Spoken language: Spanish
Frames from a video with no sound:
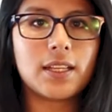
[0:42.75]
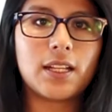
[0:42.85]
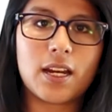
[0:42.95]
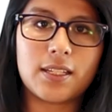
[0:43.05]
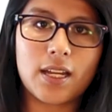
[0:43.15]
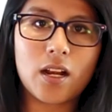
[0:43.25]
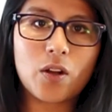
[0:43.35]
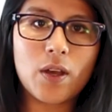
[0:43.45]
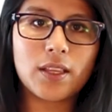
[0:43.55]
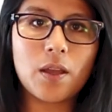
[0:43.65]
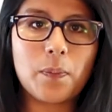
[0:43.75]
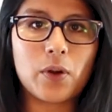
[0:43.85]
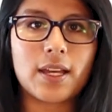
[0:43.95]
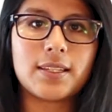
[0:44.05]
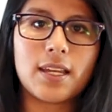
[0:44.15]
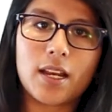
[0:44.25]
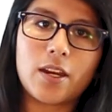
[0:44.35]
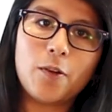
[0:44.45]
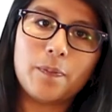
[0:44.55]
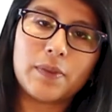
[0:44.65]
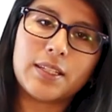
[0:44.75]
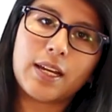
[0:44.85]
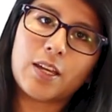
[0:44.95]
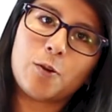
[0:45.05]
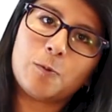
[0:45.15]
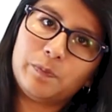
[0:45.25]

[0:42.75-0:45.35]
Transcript: aterrizar el cohete porque se inclinó y se cayó.